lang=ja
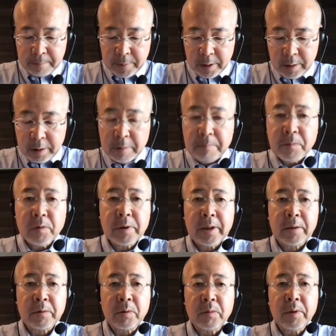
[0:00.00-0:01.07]
で、一方
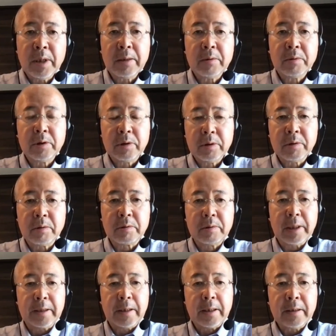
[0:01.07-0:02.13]
でここは中国
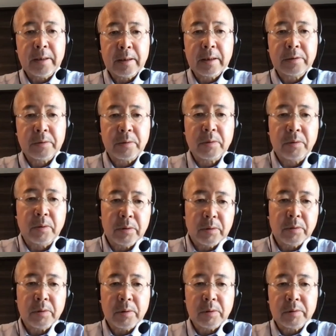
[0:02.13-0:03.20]
がなかなかその
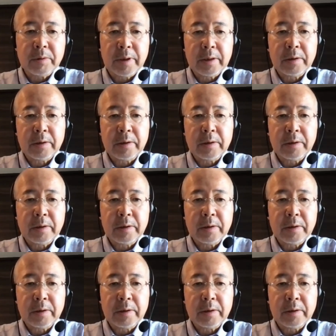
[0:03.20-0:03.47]
コントロールで